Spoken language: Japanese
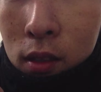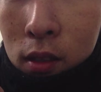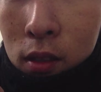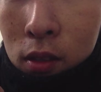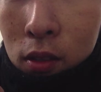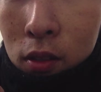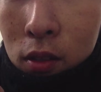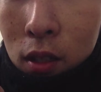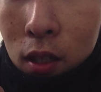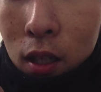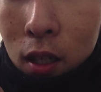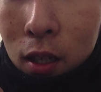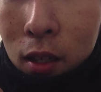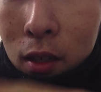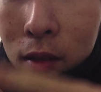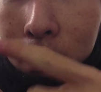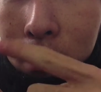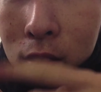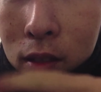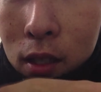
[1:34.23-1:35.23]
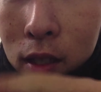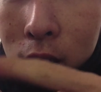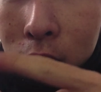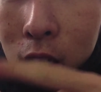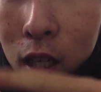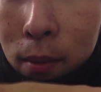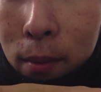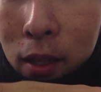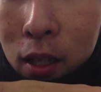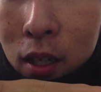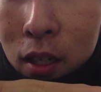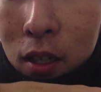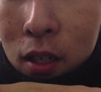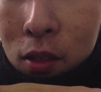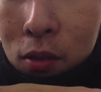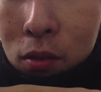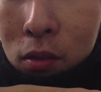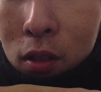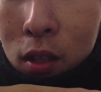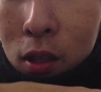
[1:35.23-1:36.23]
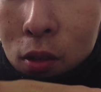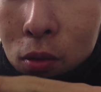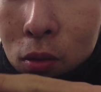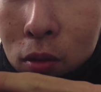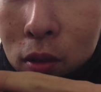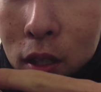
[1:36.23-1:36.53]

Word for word: そしたら設定画面が開くので、ここ